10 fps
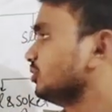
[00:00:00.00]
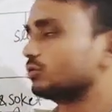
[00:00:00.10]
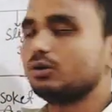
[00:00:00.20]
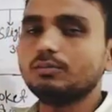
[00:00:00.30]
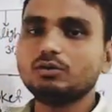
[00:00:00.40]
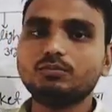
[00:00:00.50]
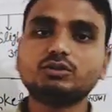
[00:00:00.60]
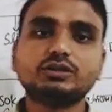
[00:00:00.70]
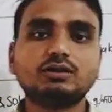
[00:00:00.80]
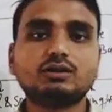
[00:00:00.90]
इसको हम लोग
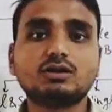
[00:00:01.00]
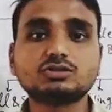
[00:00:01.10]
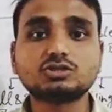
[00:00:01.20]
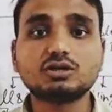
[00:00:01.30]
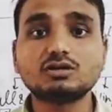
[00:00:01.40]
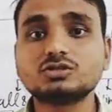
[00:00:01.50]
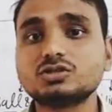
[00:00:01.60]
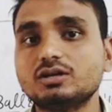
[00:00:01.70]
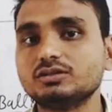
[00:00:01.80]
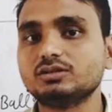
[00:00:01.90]
बोलते हैं अचल
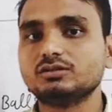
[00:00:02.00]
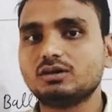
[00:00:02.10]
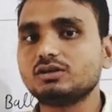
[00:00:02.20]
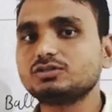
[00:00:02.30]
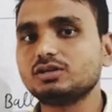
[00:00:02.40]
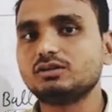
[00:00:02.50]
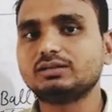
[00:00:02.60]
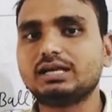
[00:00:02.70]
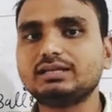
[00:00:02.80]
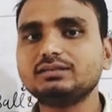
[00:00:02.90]
संधि
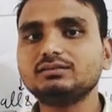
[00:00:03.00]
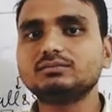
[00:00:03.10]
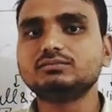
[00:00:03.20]
अचल यानी